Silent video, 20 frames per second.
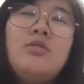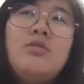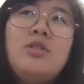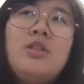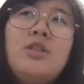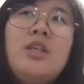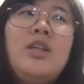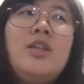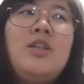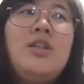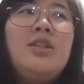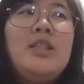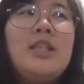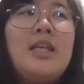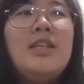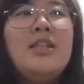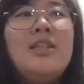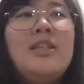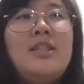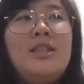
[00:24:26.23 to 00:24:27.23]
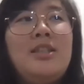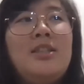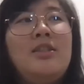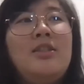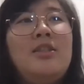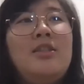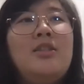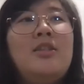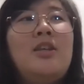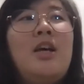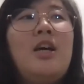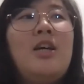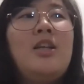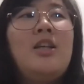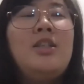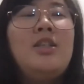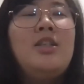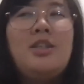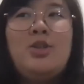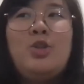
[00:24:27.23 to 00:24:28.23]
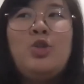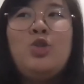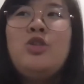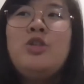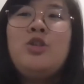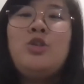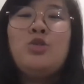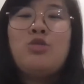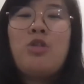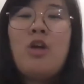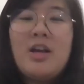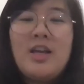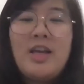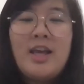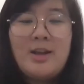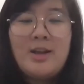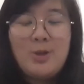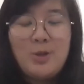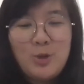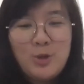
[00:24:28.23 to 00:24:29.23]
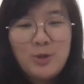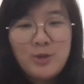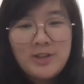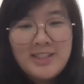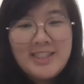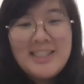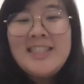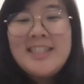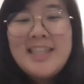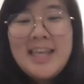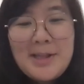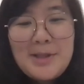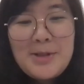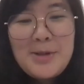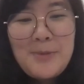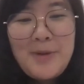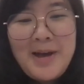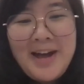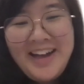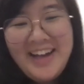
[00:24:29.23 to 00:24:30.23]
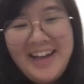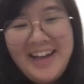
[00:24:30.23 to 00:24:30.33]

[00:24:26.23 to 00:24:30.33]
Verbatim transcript: 以你这样子，以你就是有创业了都有几年了吧？